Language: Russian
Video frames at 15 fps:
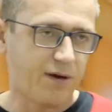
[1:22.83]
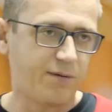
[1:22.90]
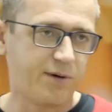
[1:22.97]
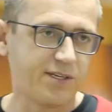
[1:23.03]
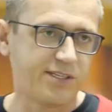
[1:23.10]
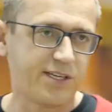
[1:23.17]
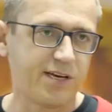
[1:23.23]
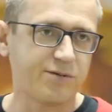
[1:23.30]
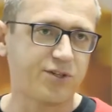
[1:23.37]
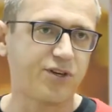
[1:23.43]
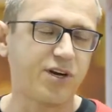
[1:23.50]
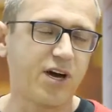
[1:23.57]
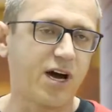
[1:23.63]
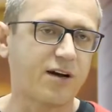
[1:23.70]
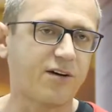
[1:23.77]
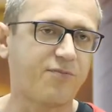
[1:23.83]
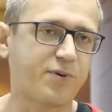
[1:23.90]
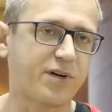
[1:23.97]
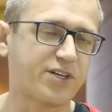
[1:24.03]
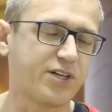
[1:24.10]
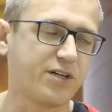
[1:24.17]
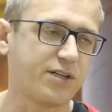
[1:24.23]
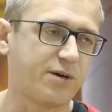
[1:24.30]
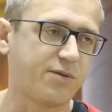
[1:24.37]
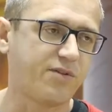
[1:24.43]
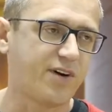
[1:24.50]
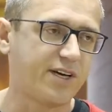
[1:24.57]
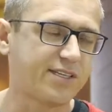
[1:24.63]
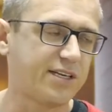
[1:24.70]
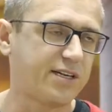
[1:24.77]
Мы знаем, что Яков прожил там
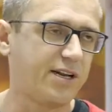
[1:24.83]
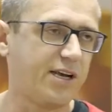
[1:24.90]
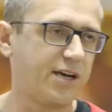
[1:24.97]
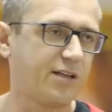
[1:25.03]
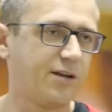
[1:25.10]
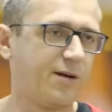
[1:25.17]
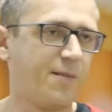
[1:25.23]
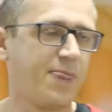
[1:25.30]
20 лет,